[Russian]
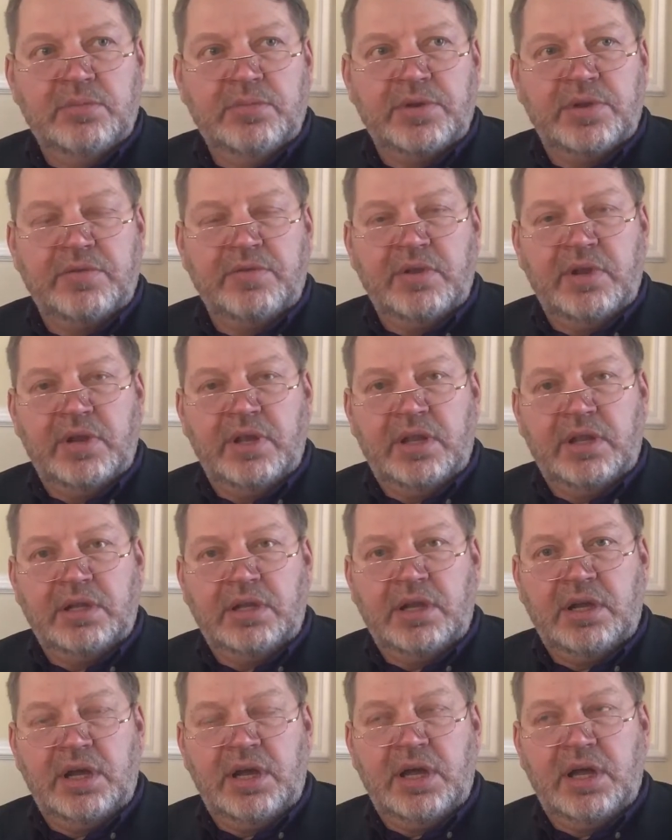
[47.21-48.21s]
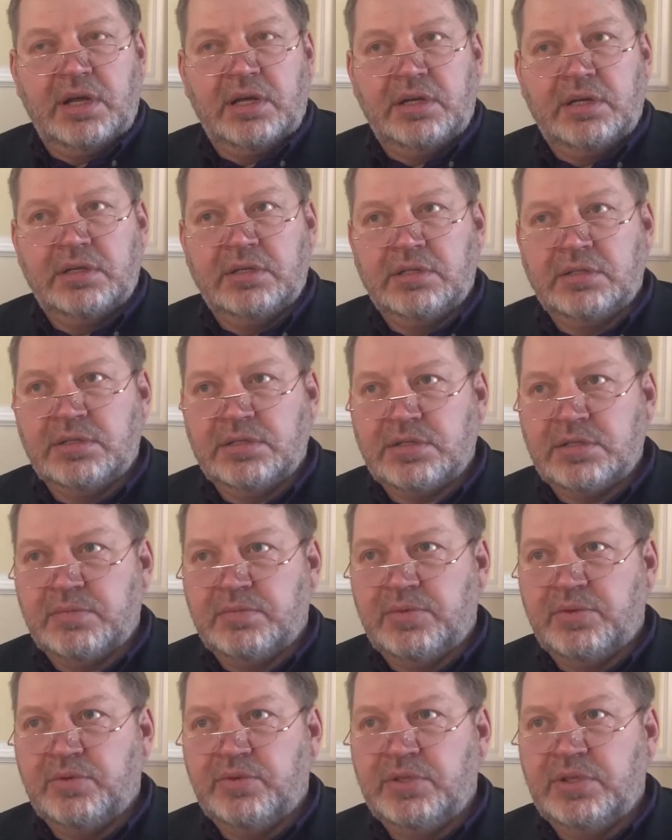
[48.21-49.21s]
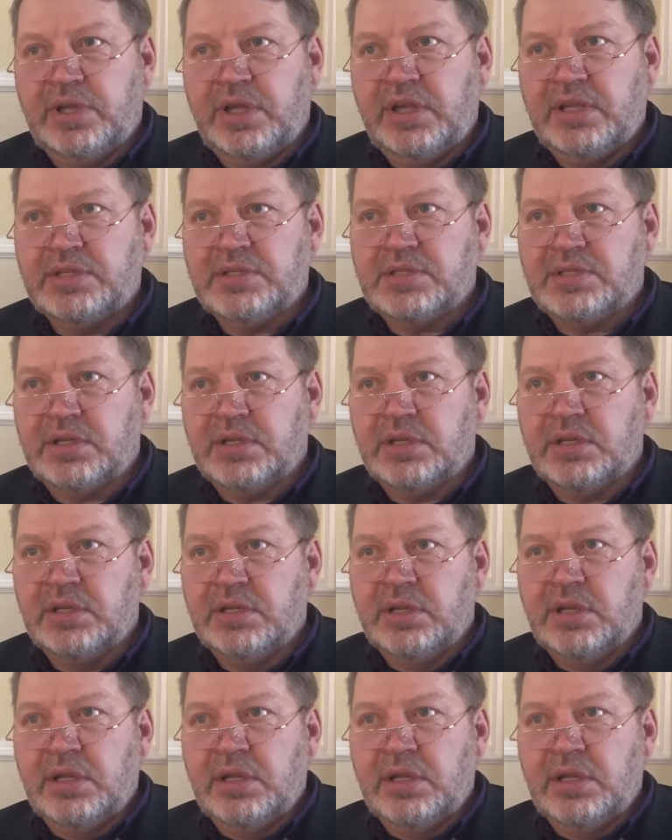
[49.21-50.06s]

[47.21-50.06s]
проверял, как соблюдается